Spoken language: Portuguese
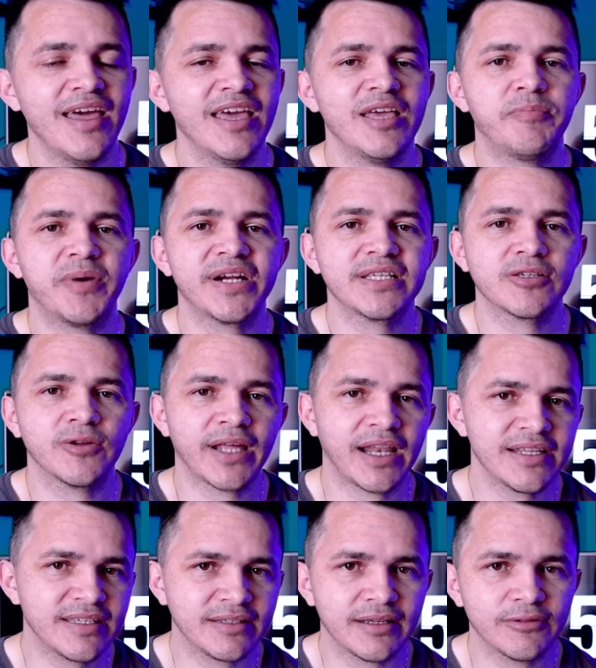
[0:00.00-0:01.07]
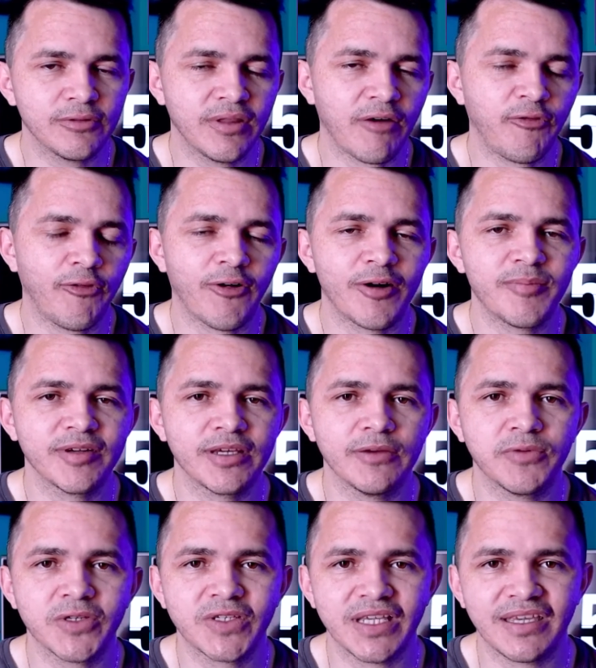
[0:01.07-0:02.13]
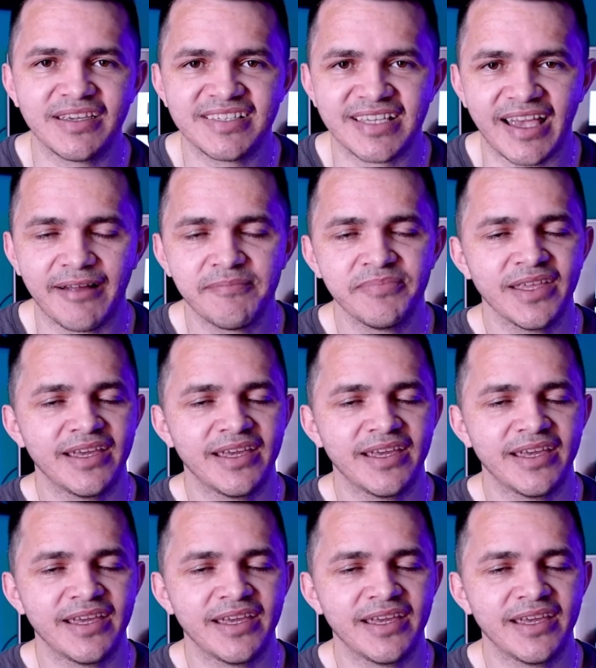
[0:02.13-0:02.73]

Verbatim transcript: e personalizando da forma que você quiser.